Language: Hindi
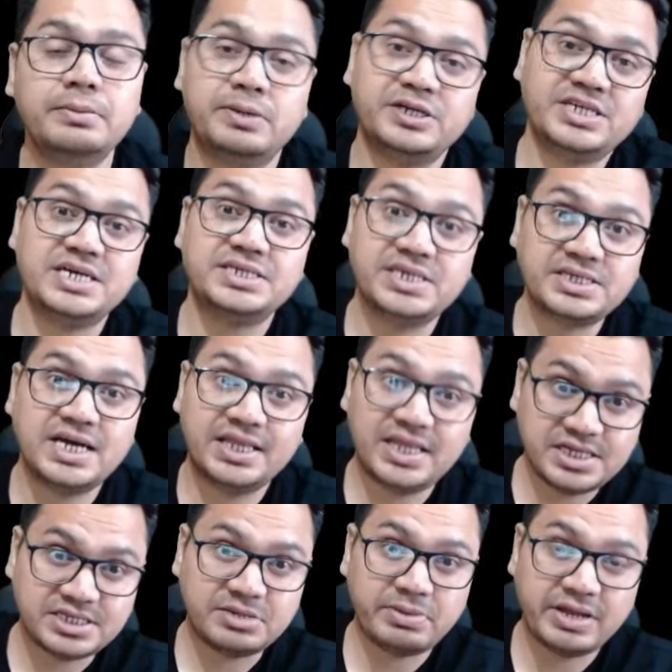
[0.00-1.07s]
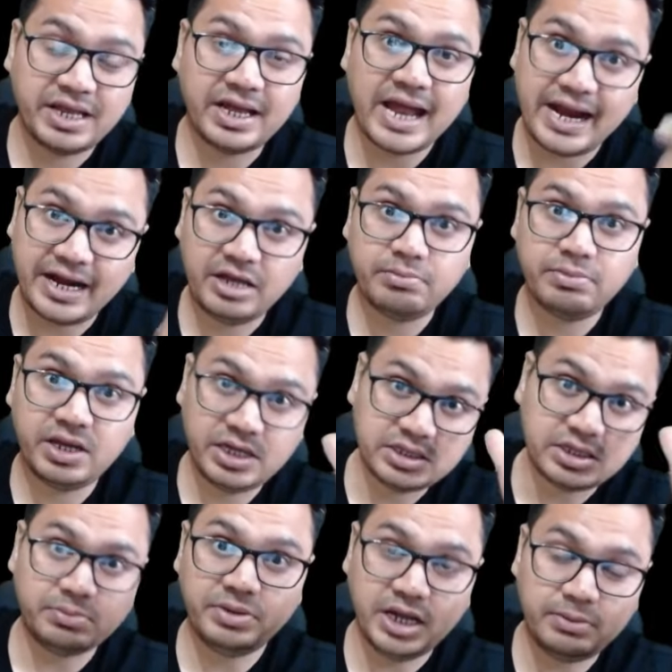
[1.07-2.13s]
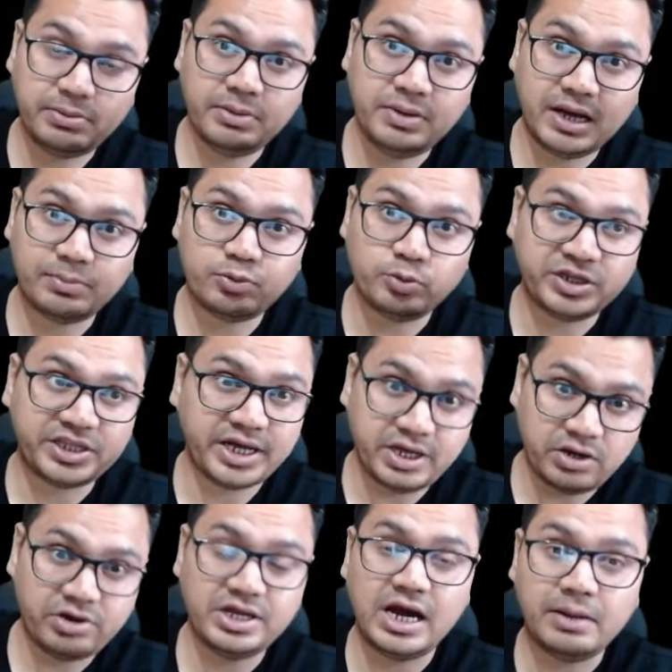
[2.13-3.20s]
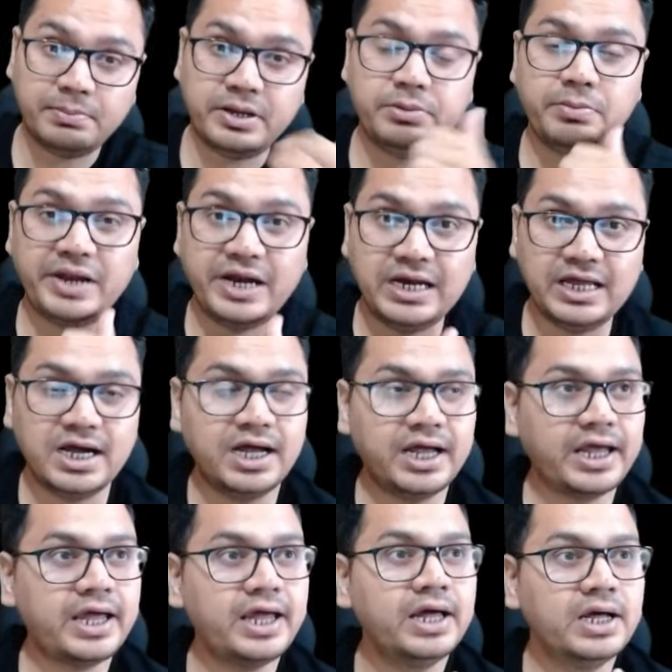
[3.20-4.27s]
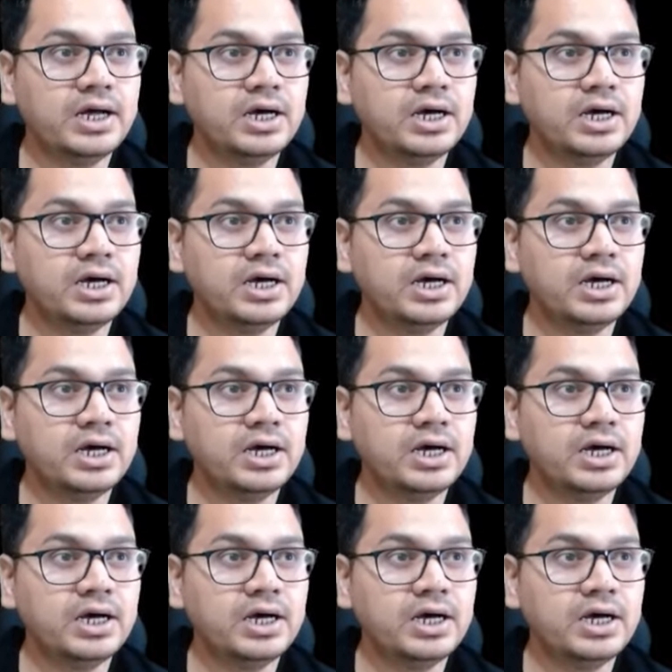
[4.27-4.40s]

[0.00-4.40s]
पचास से ज्यादा जैसे मैंने हेडिंग में ही थंबनेल में भी आपको बताया और यहां पर भी मैंने लिखा है